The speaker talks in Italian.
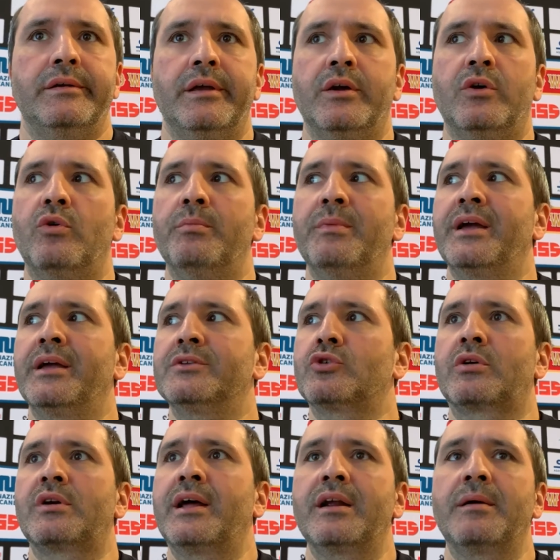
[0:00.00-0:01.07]
come
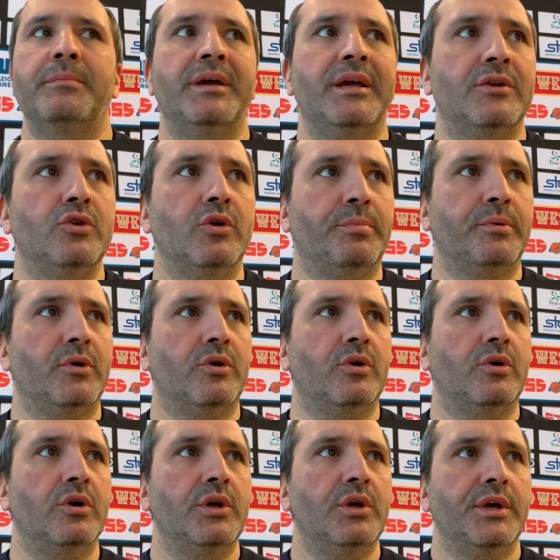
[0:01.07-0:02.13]
tornare a bere
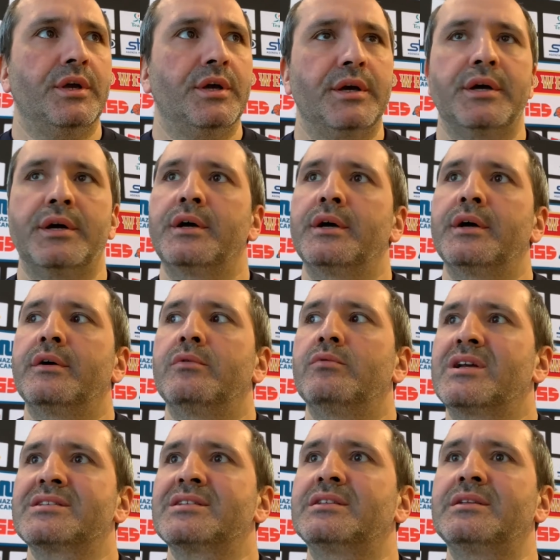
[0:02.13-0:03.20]
dopo eh,
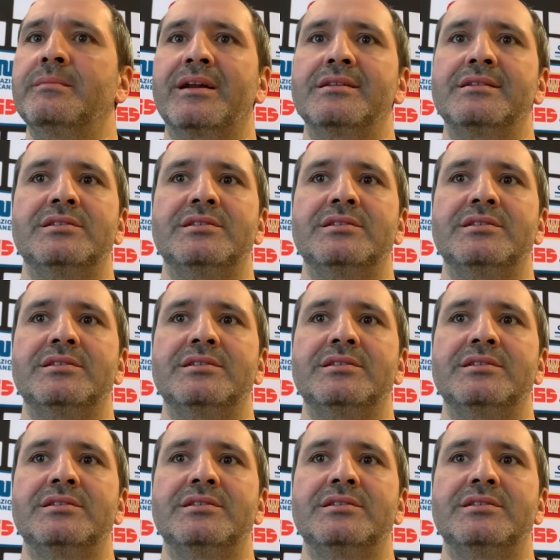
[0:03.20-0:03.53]
una settimana di